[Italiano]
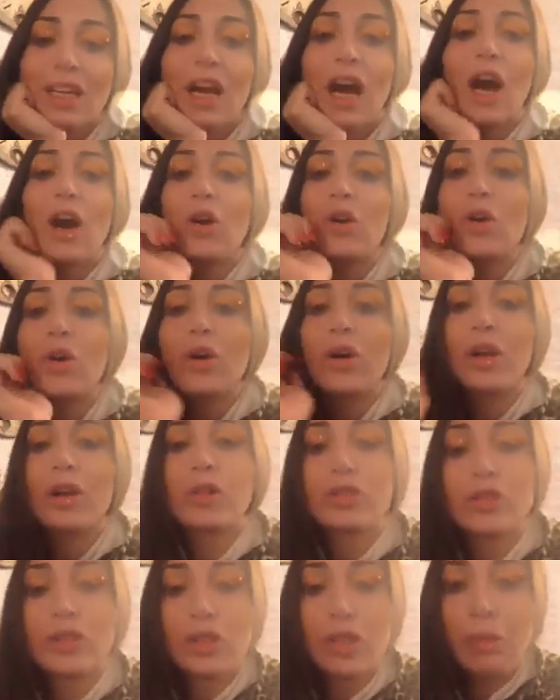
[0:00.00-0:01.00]
Ancora
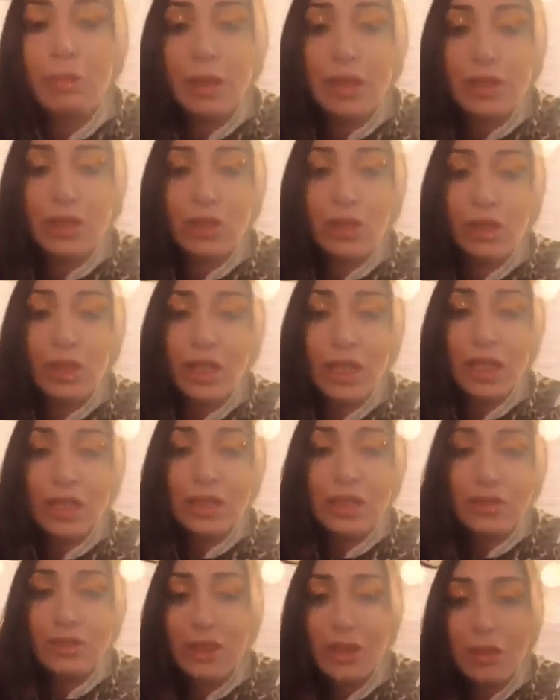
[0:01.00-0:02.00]
questo capezzolo,
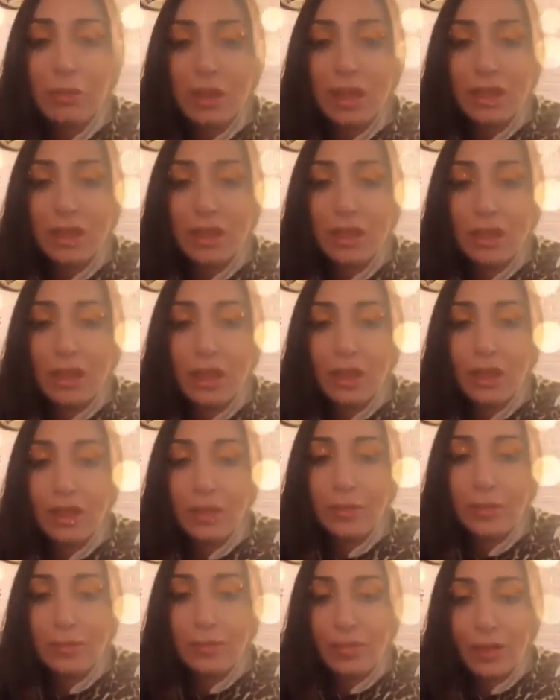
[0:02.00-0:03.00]
ragazzi,
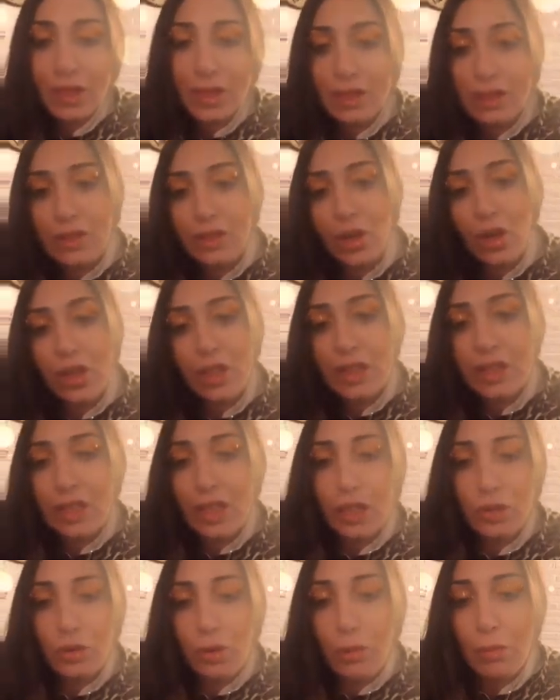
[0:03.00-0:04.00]
veramente Troia
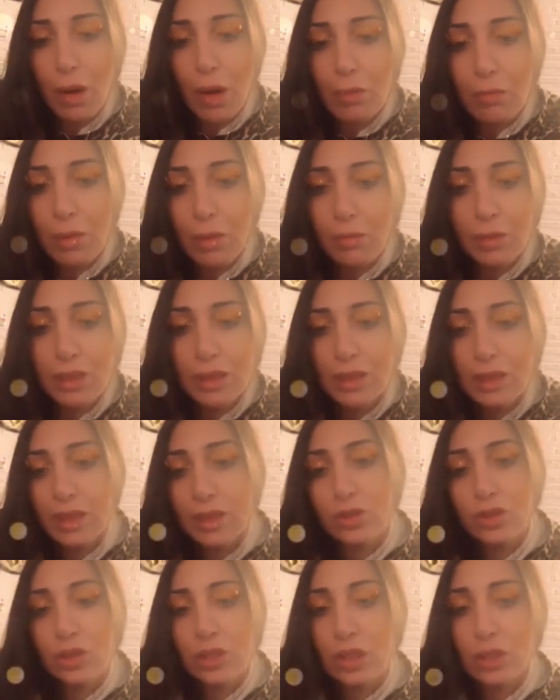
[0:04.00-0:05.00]
sarà tua mamma,
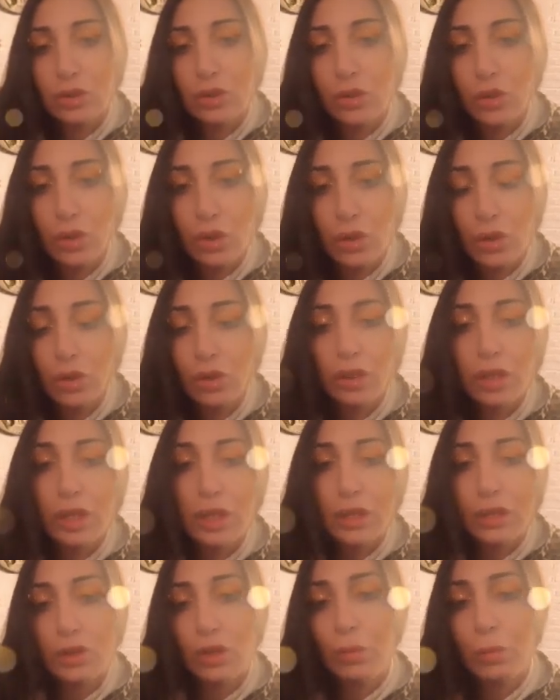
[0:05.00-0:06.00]
benedetto Santoro,
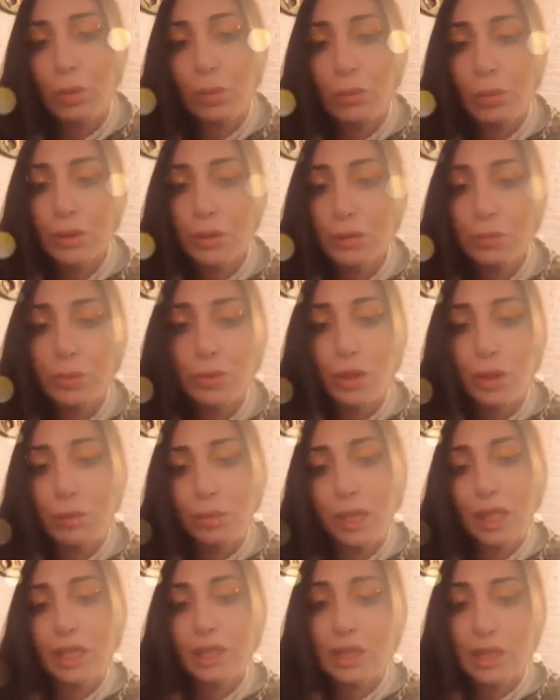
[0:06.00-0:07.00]
e scopa un po' di più che
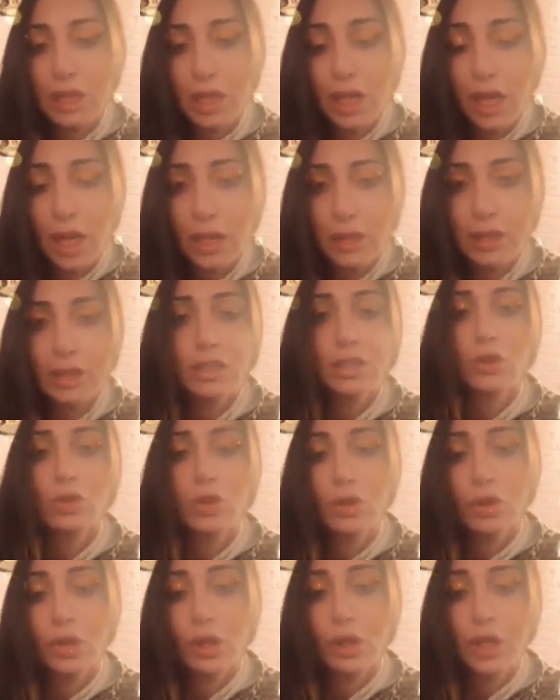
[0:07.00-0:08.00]
magari ti rilassi,
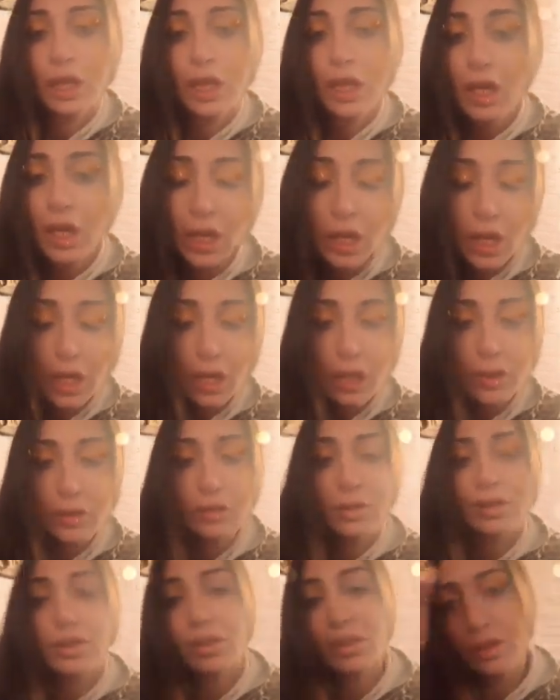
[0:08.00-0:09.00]
coglione.
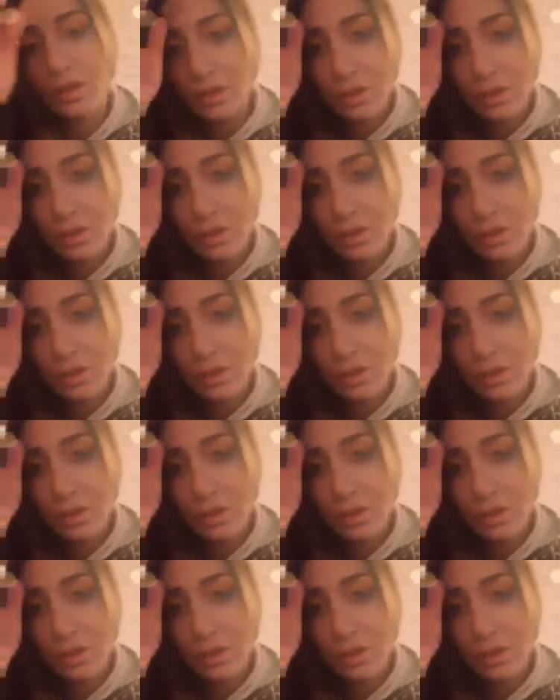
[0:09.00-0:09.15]
Oh.